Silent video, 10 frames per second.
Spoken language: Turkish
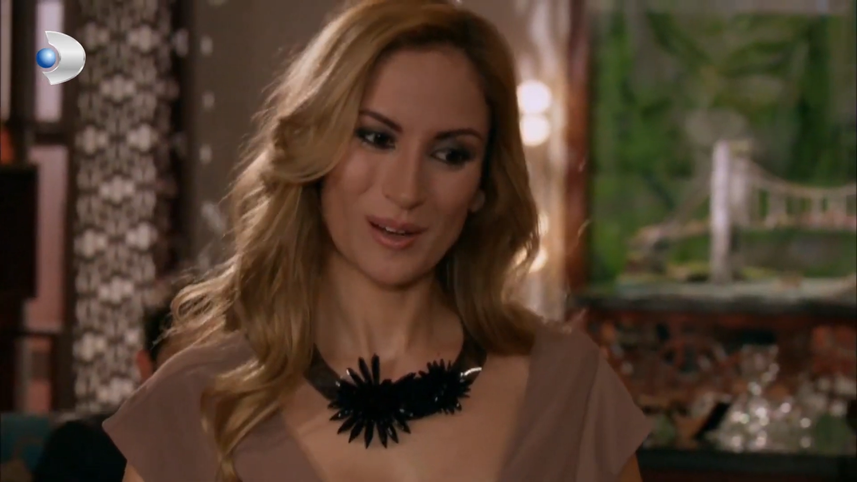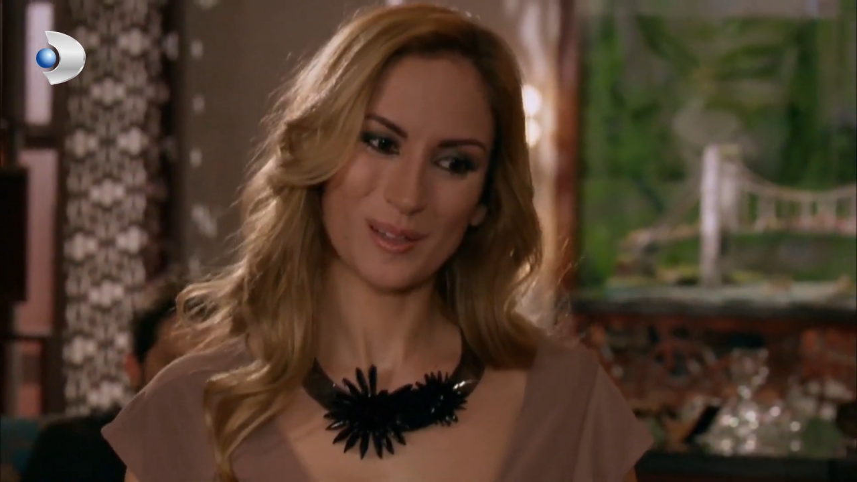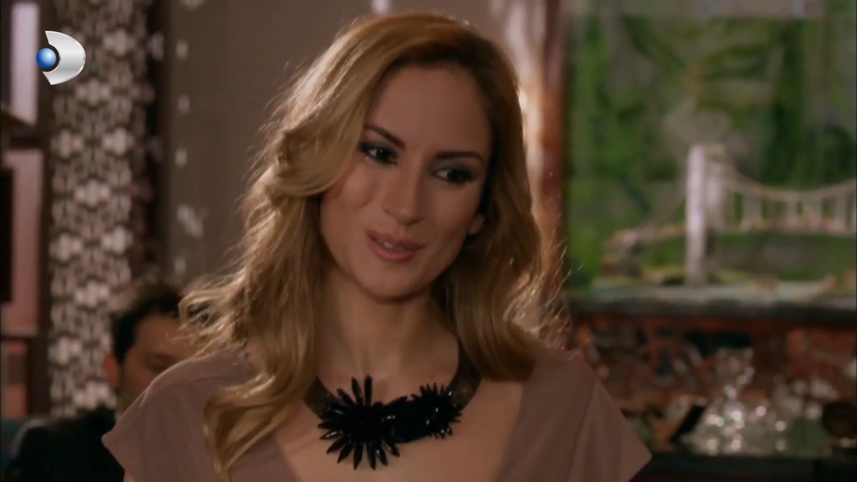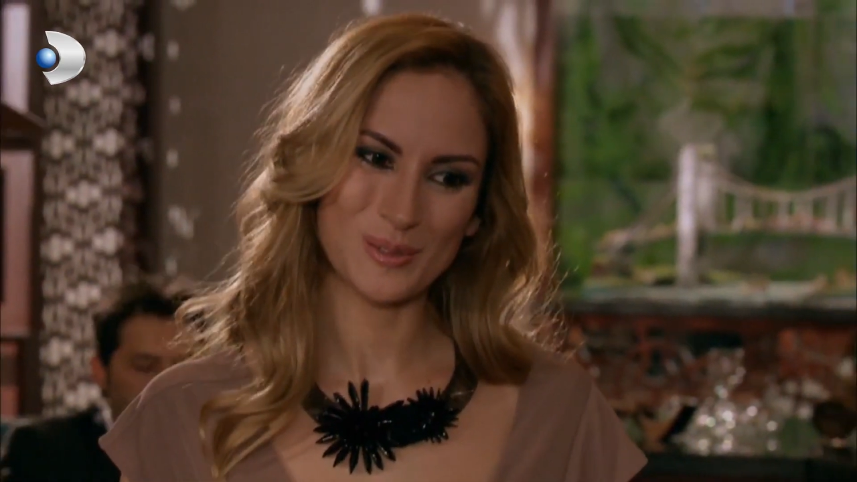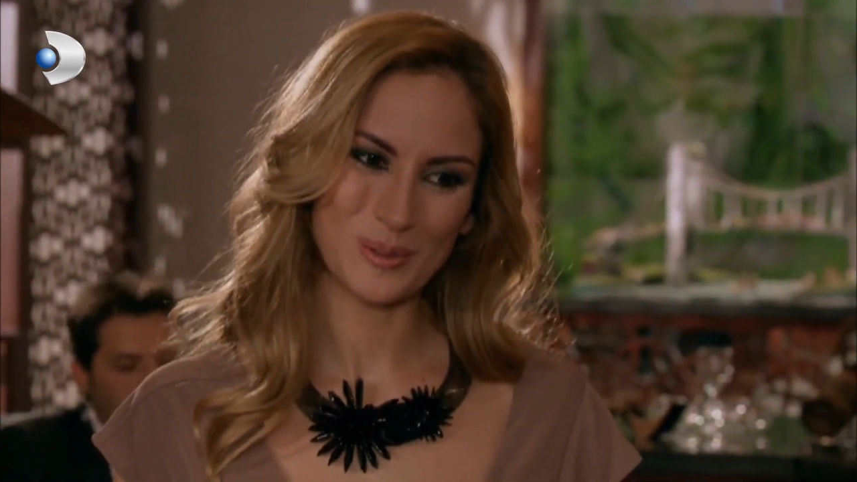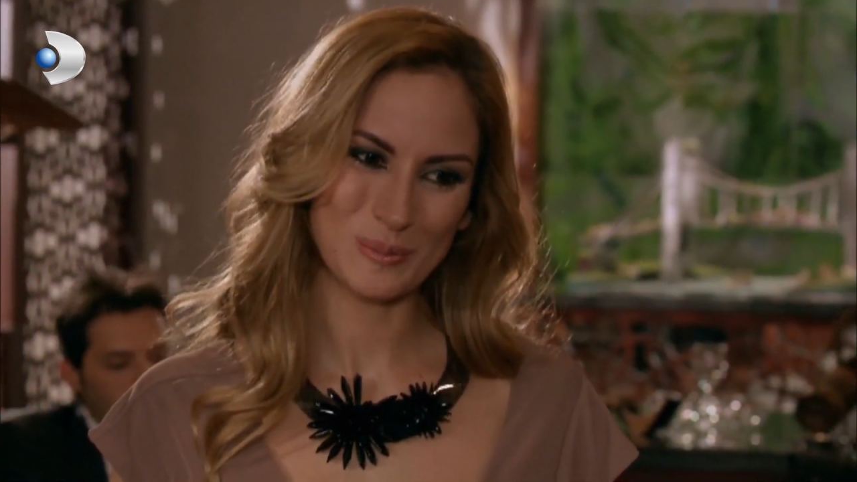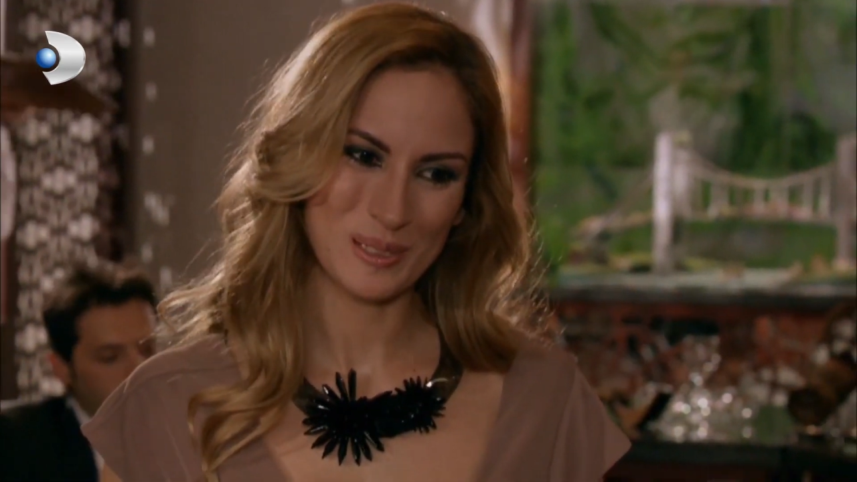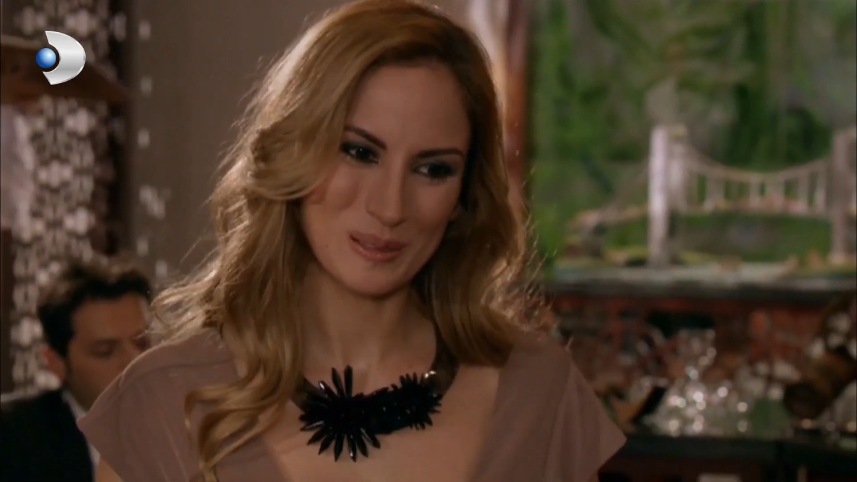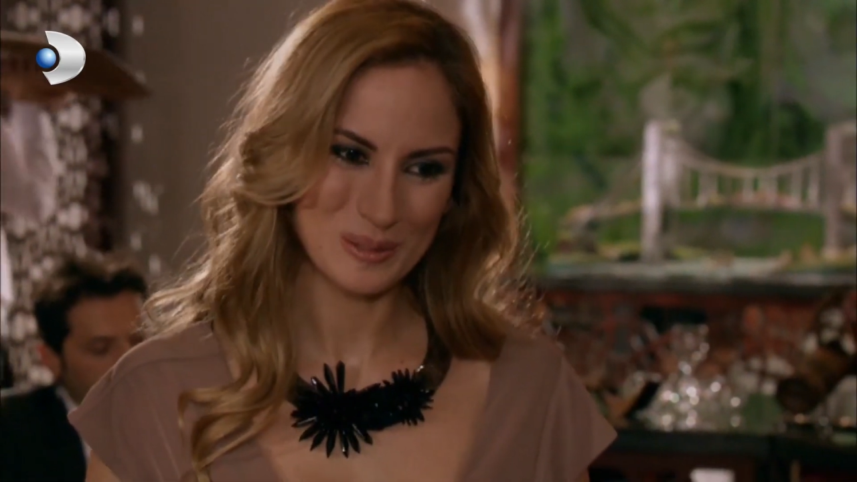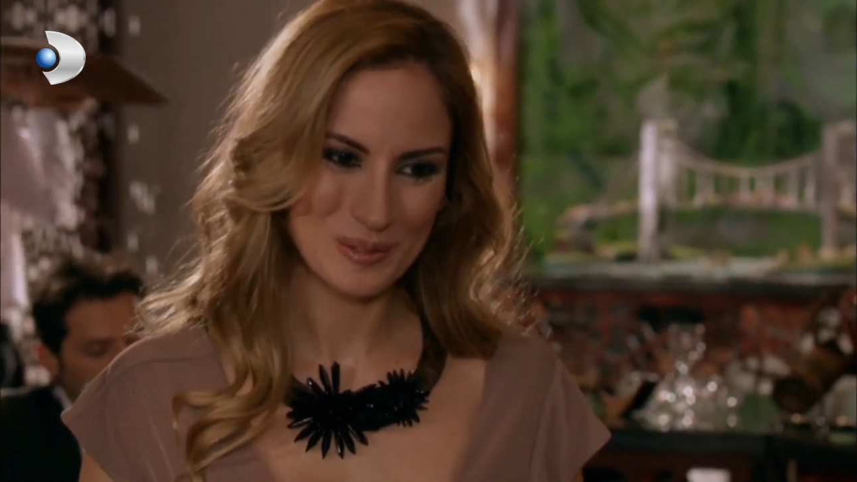Ay, rahatsız olmayın